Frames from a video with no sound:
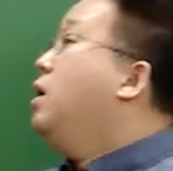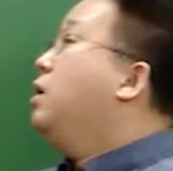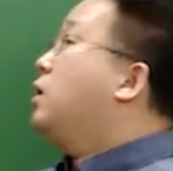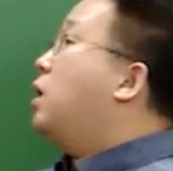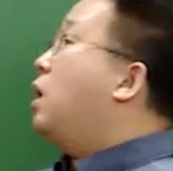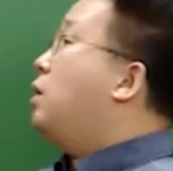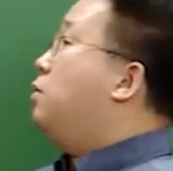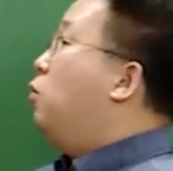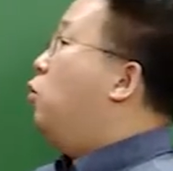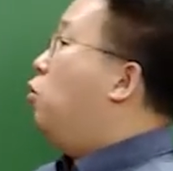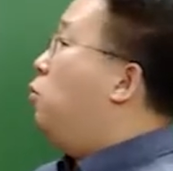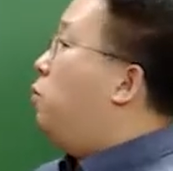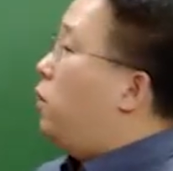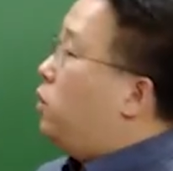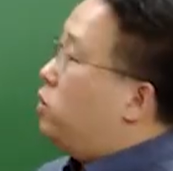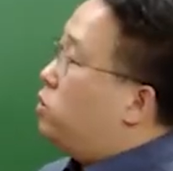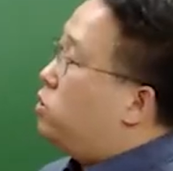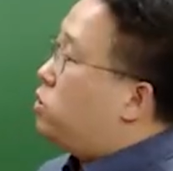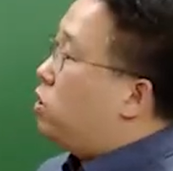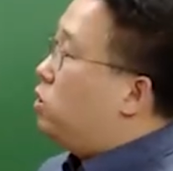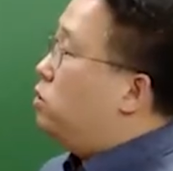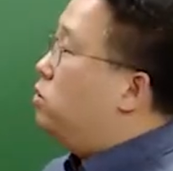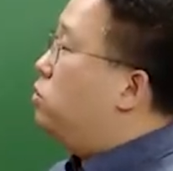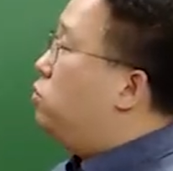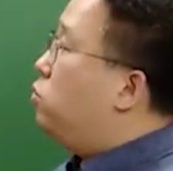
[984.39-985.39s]
다음 5번
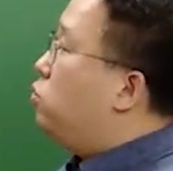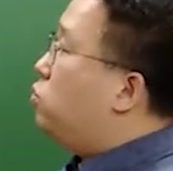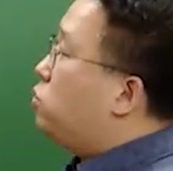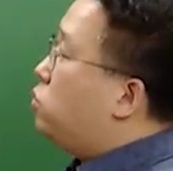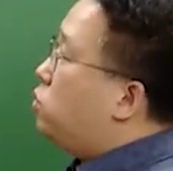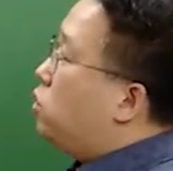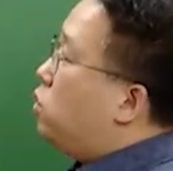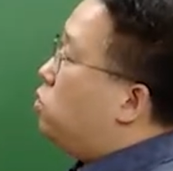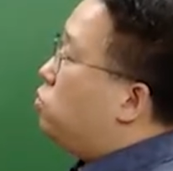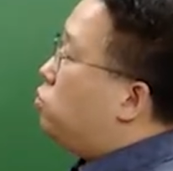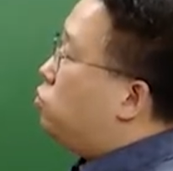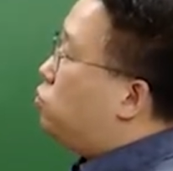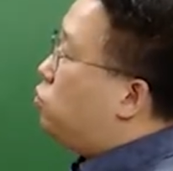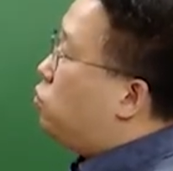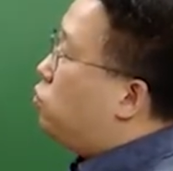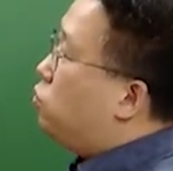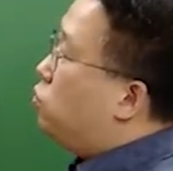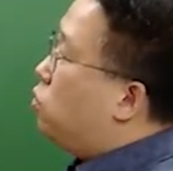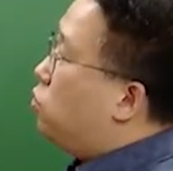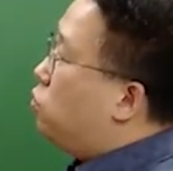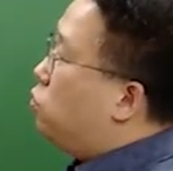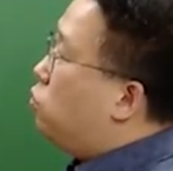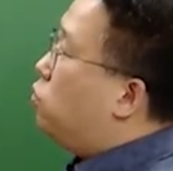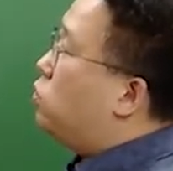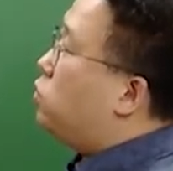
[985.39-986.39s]
전속적 유통
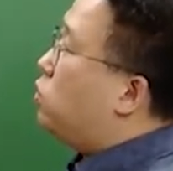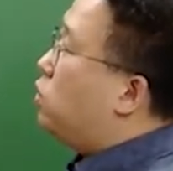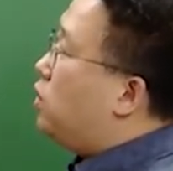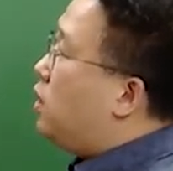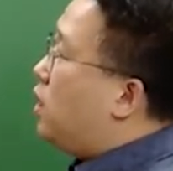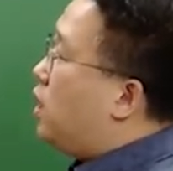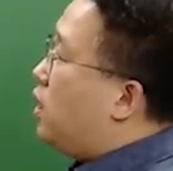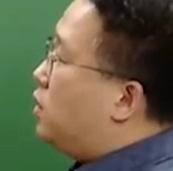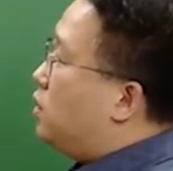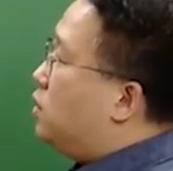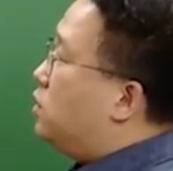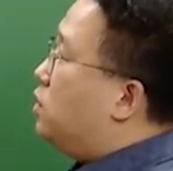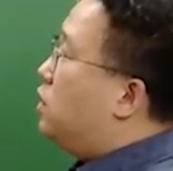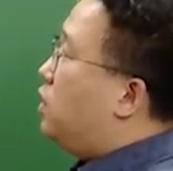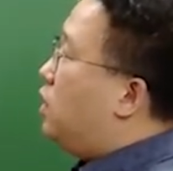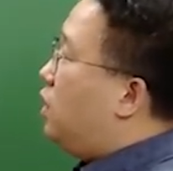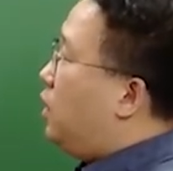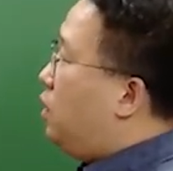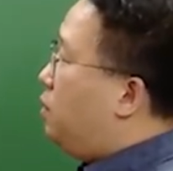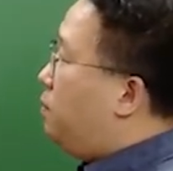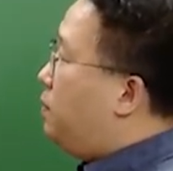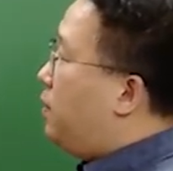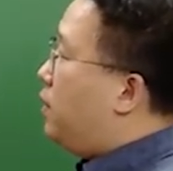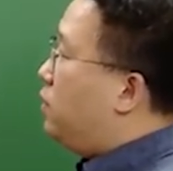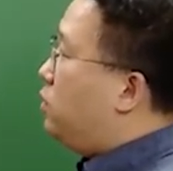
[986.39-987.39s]
경로 전략은
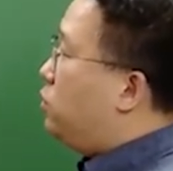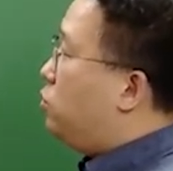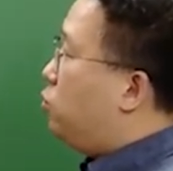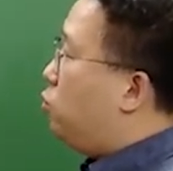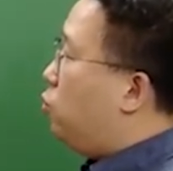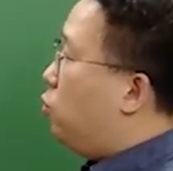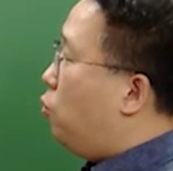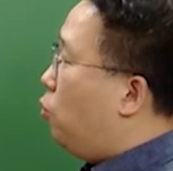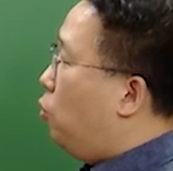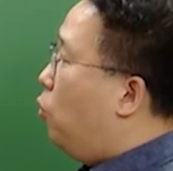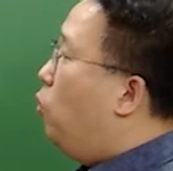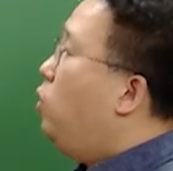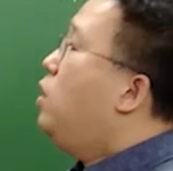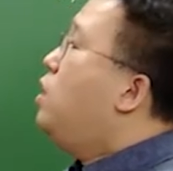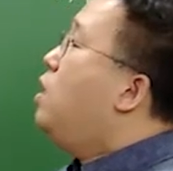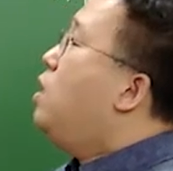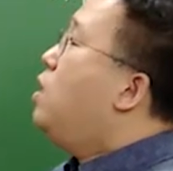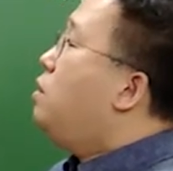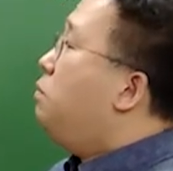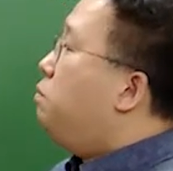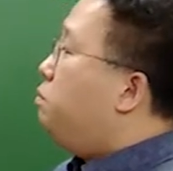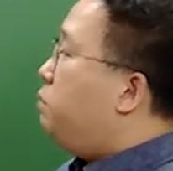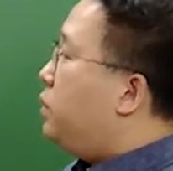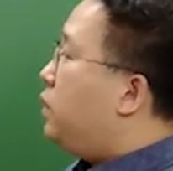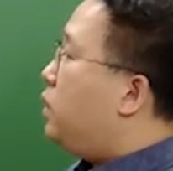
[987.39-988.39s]
일반적으로
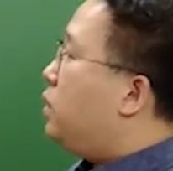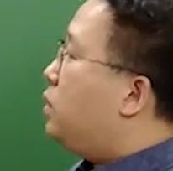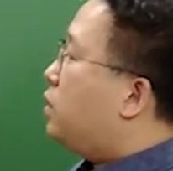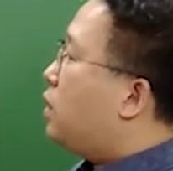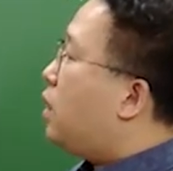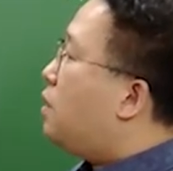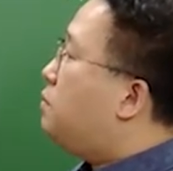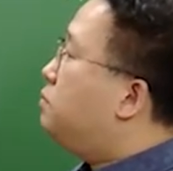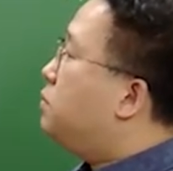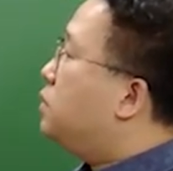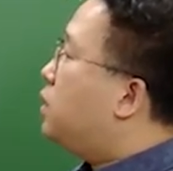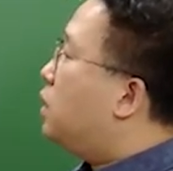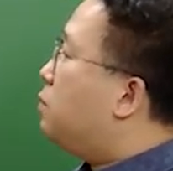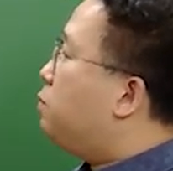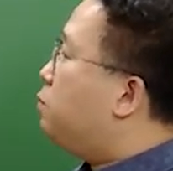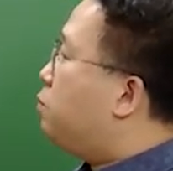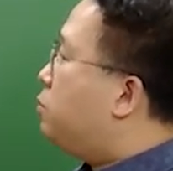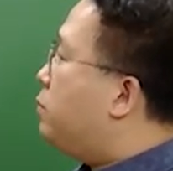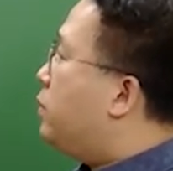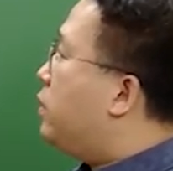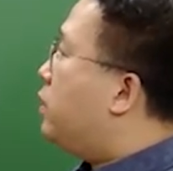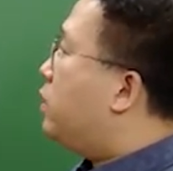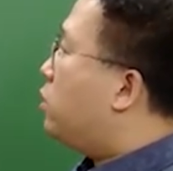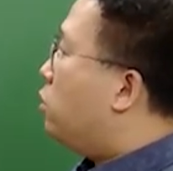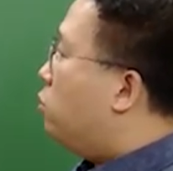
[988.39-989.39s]

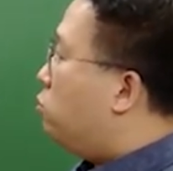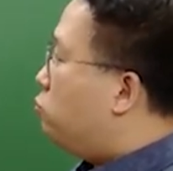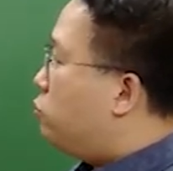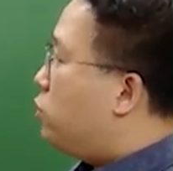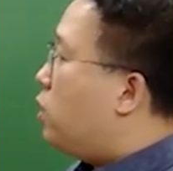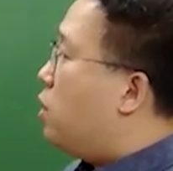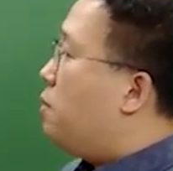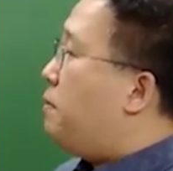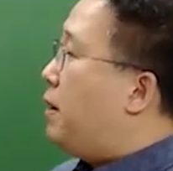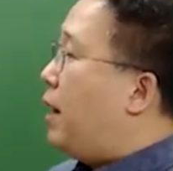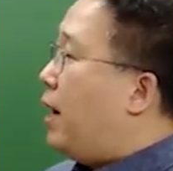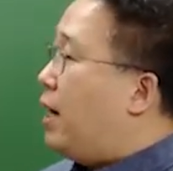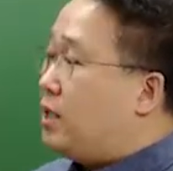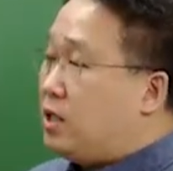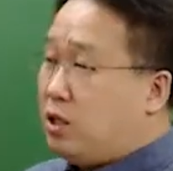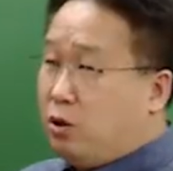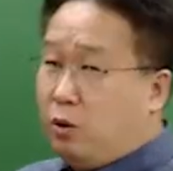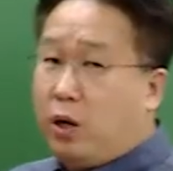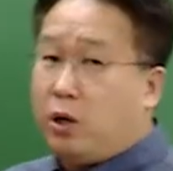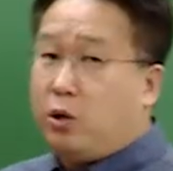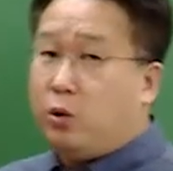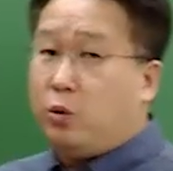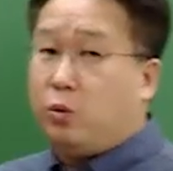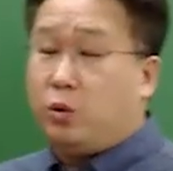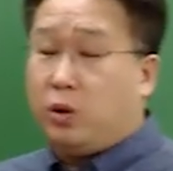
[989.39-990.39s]
미탐색품의 경우에 많이
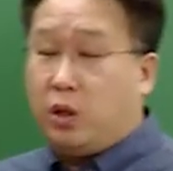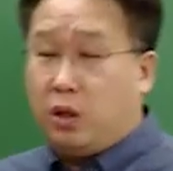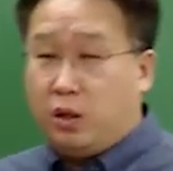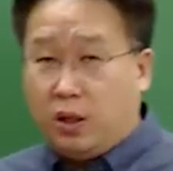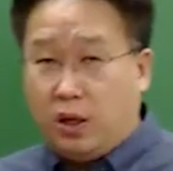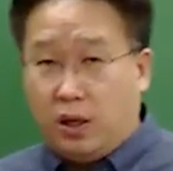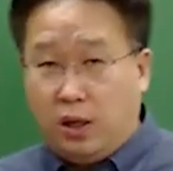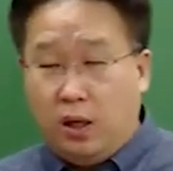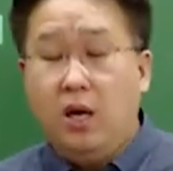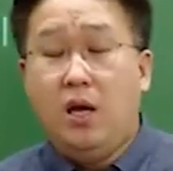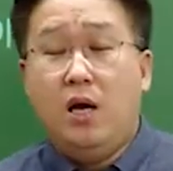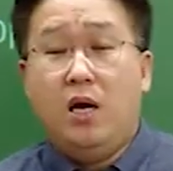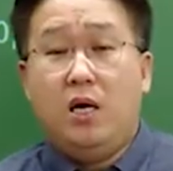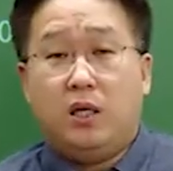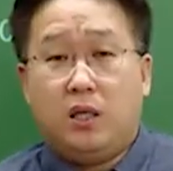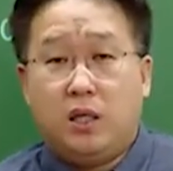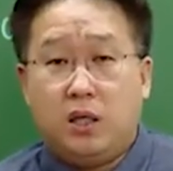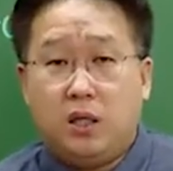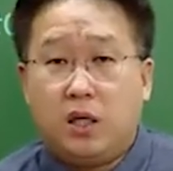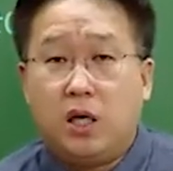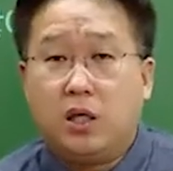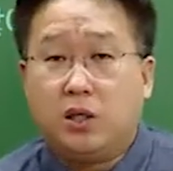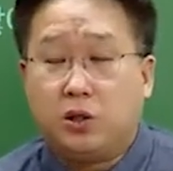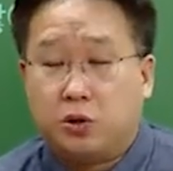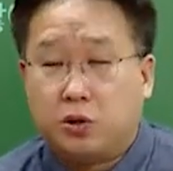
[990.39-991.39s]
활용된다.
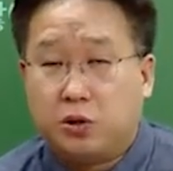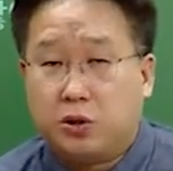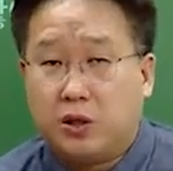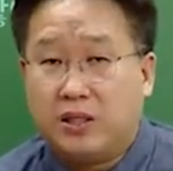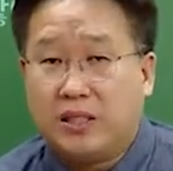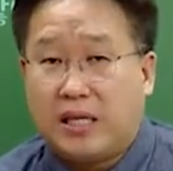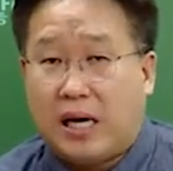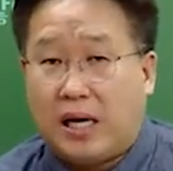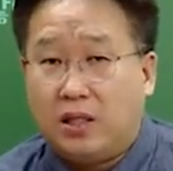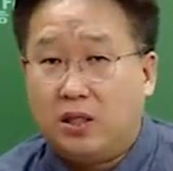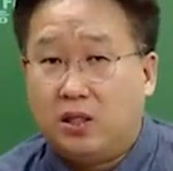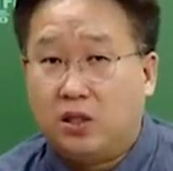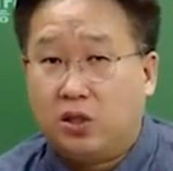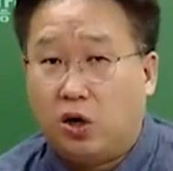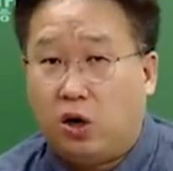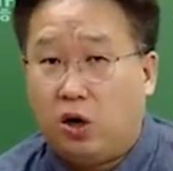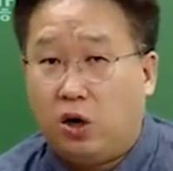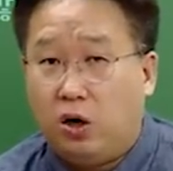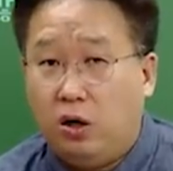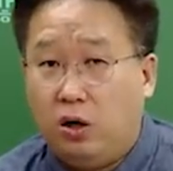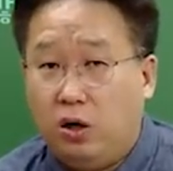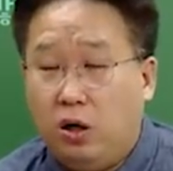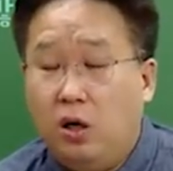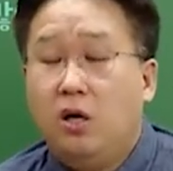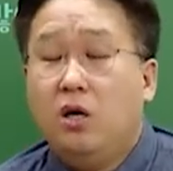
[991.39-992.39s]
이게 적절하지
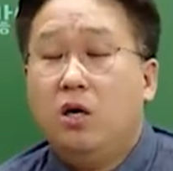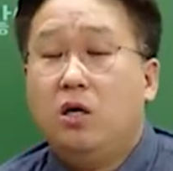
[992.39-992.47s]
않죠.